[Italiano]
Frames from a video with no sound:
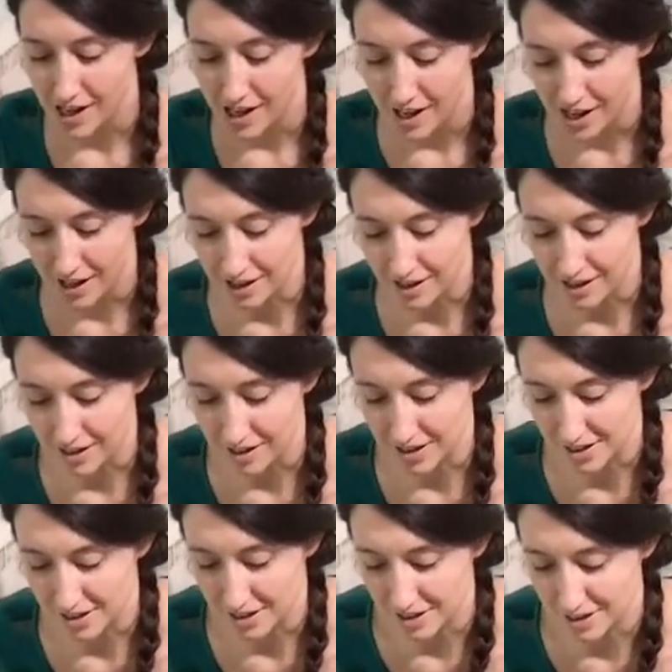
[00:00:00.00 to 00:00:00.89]

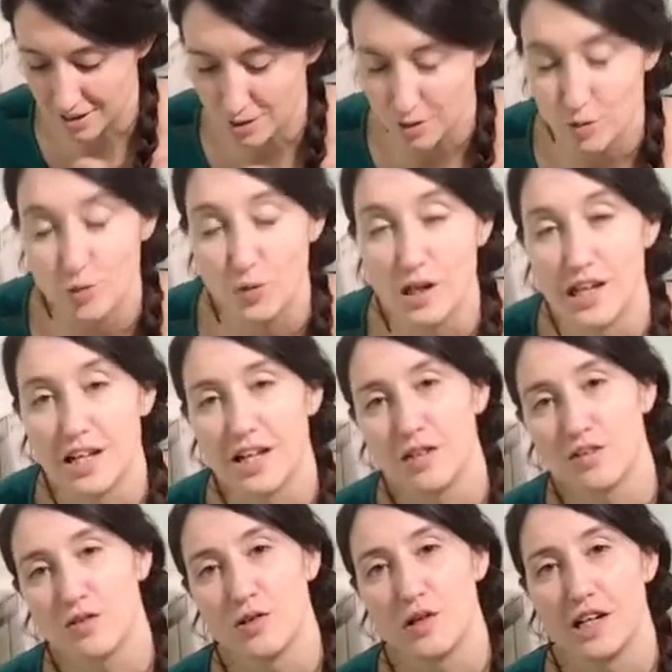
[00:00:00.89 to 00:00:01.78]
eh, su quelle che
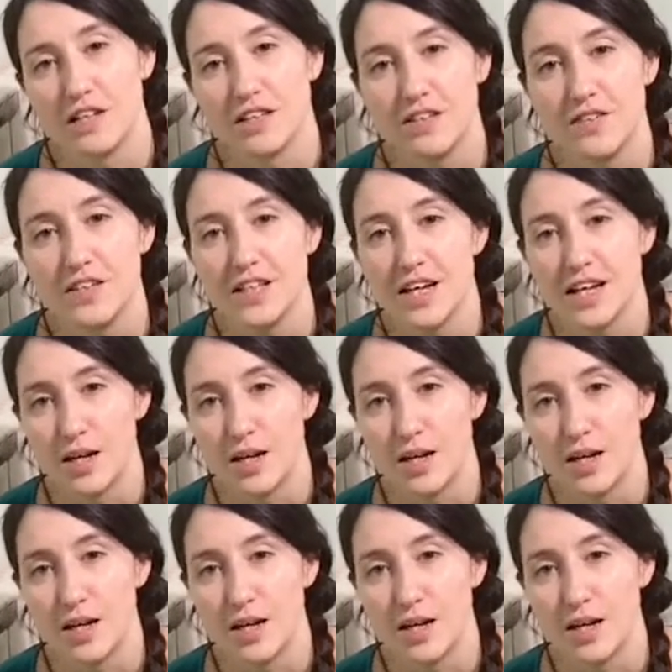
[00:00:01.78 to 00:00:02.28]
sono le attività